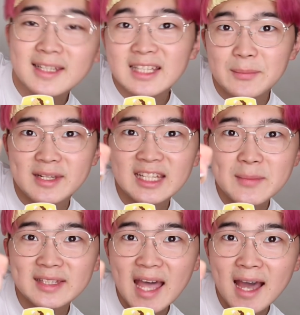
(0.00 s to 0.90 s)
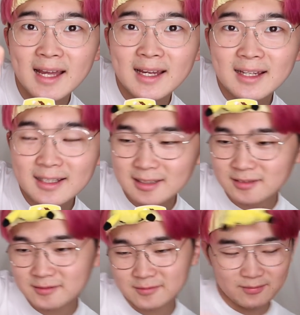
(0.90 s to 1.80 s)
君に決めた
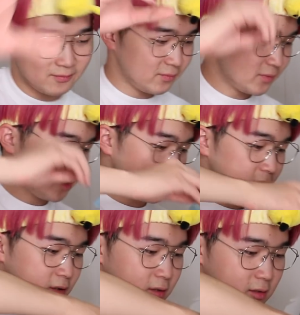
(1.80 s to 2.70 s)
と